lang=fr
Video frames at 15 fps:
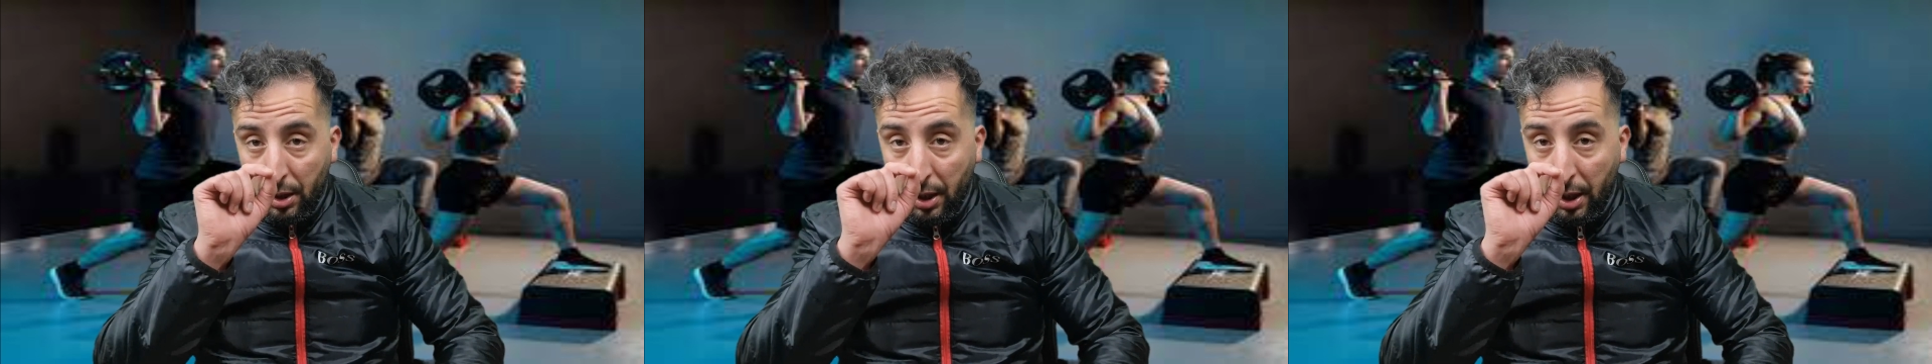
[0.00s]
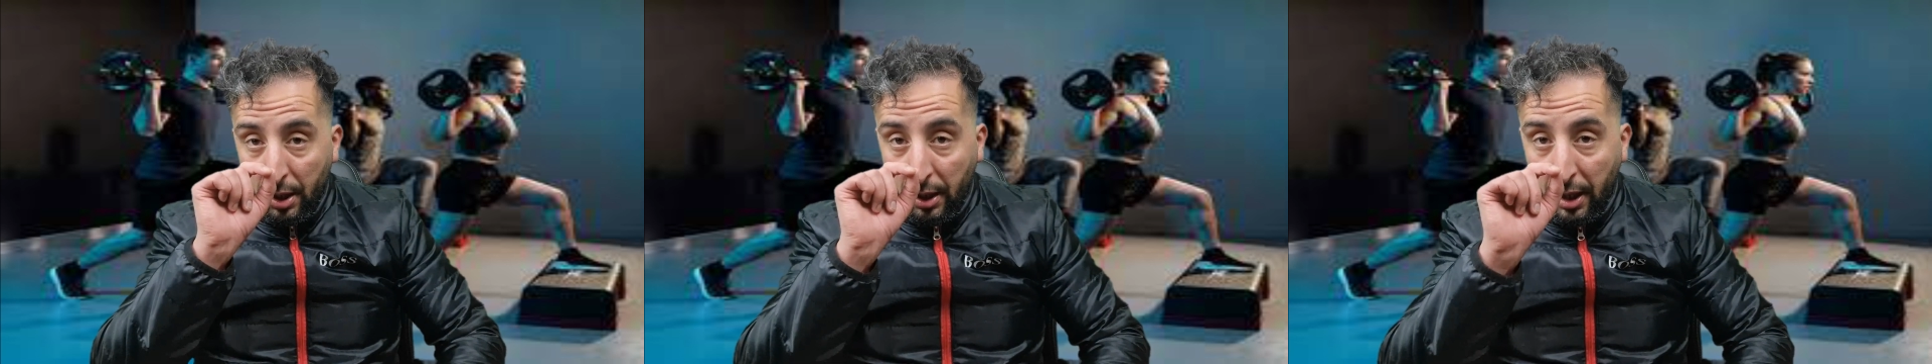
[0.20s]

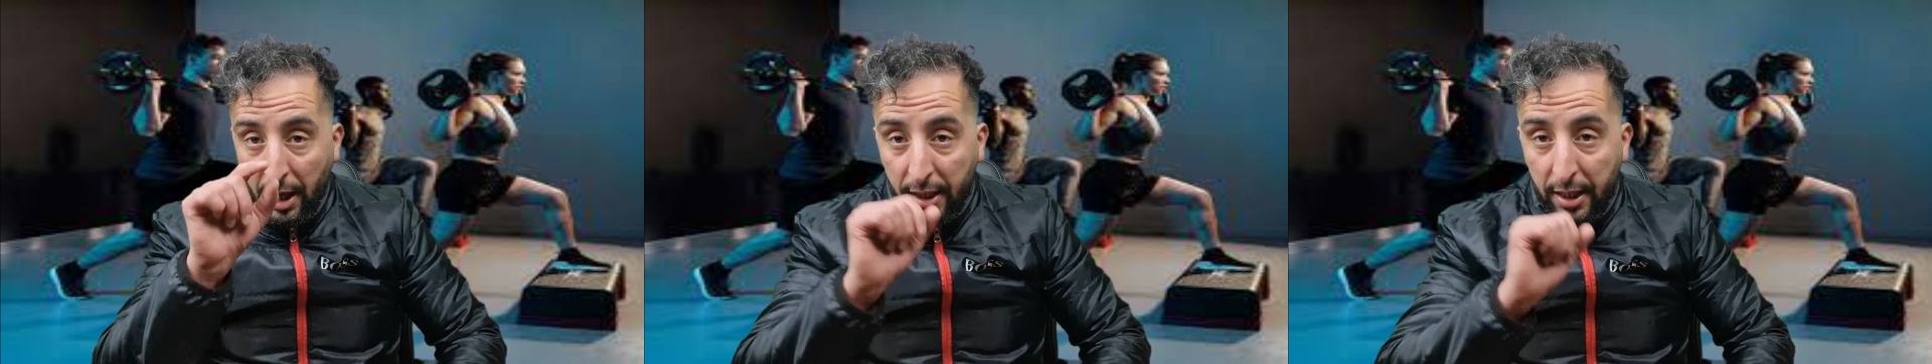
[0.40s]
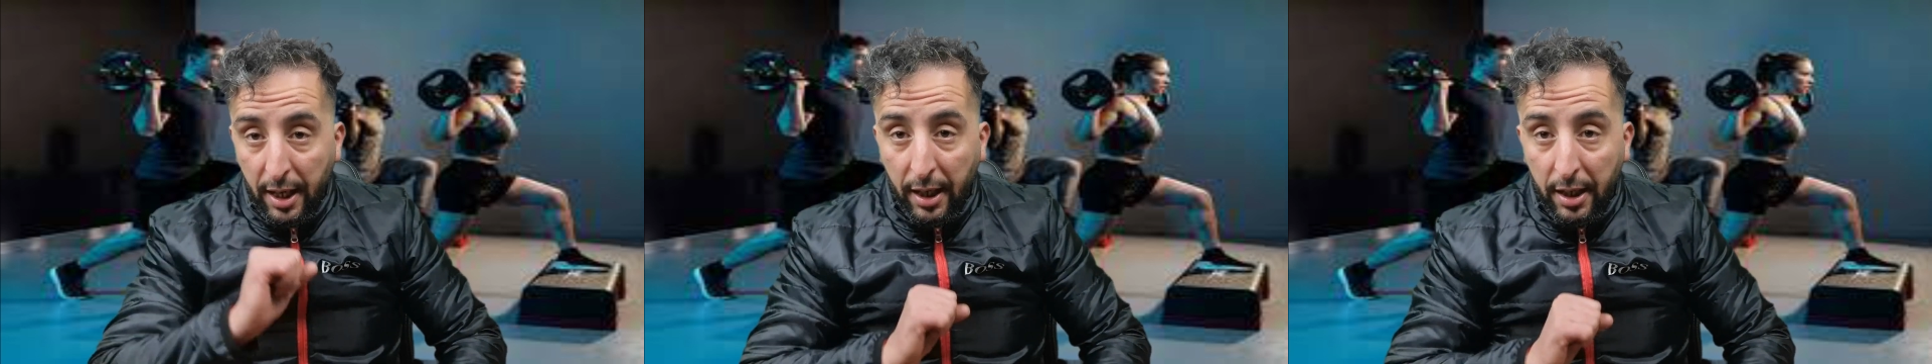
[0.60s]
Être un
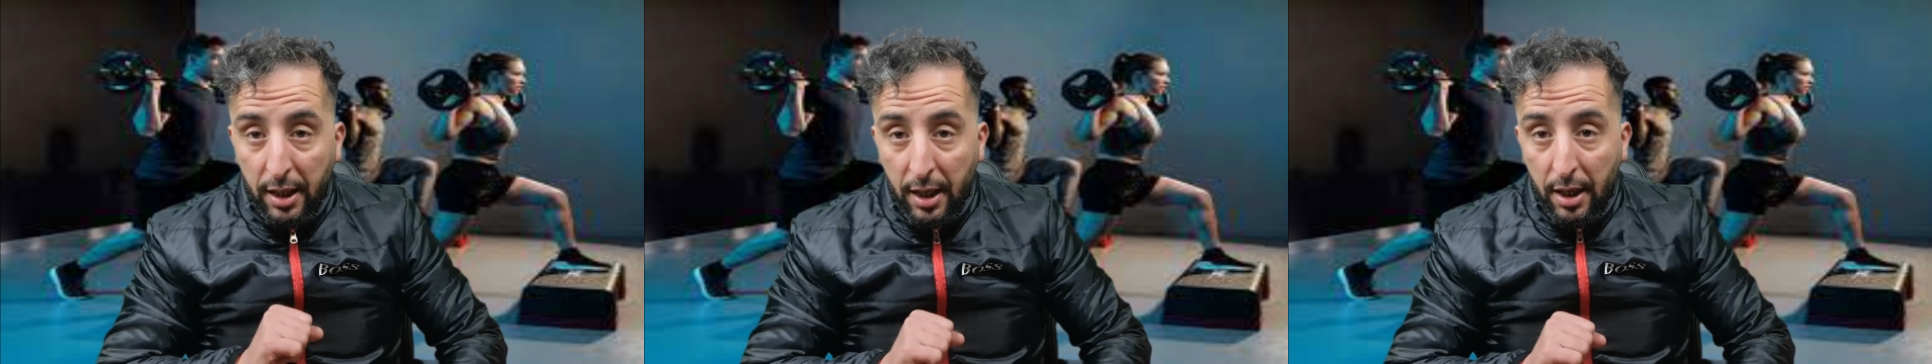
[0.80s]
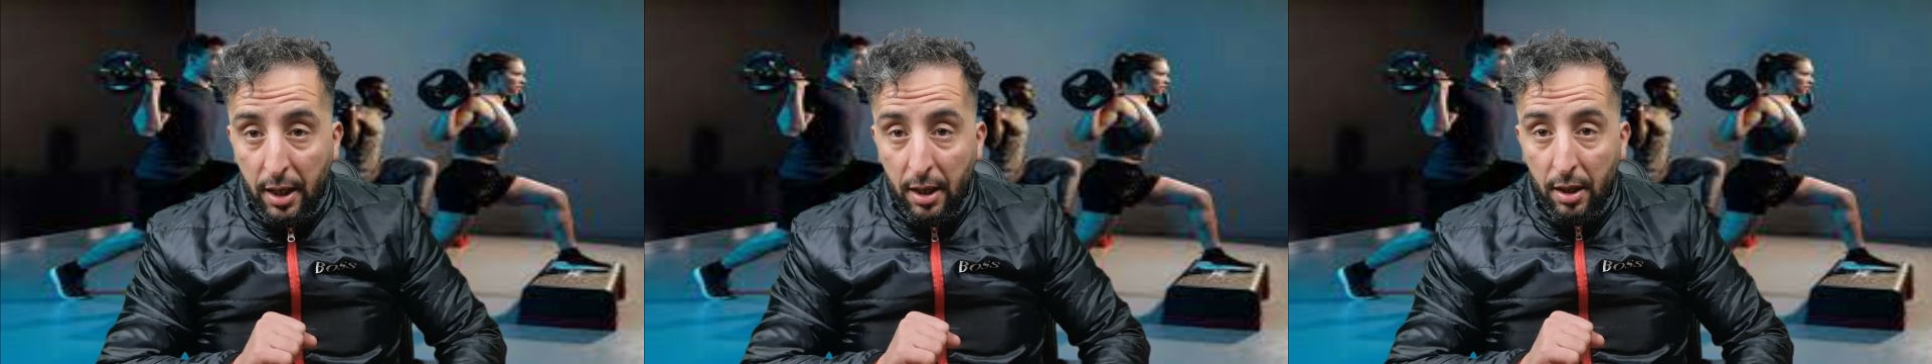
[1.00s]

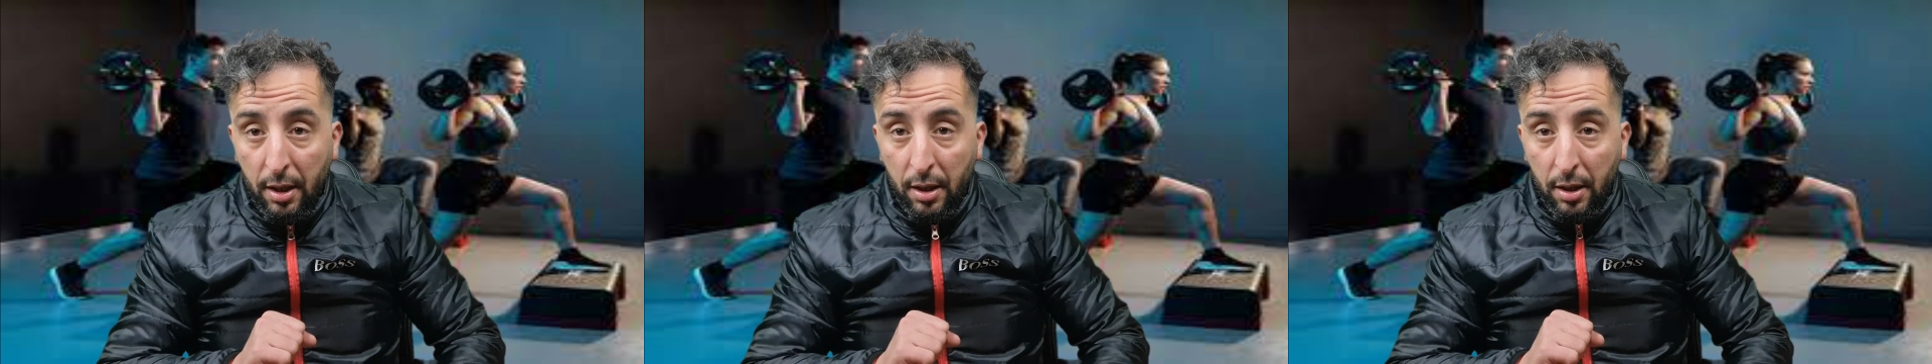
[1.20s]
guerrier,